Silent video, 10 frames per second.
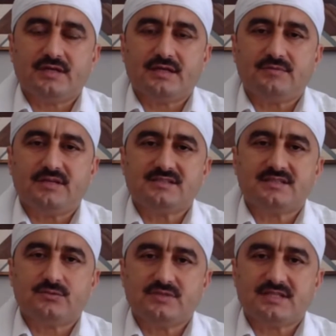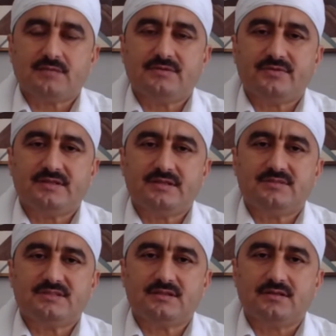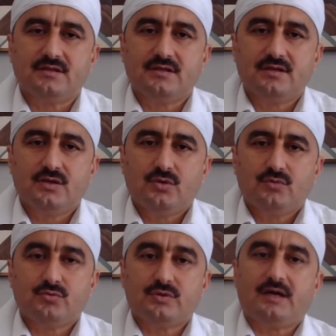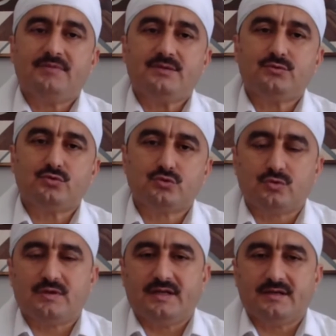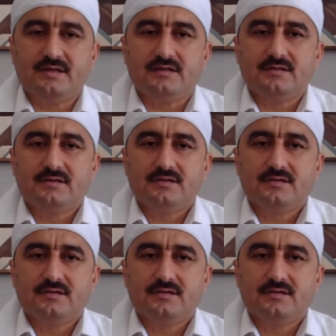Ekrem Aleyhisselatü Vesselam Efendimizin bu rahmet düsturlarını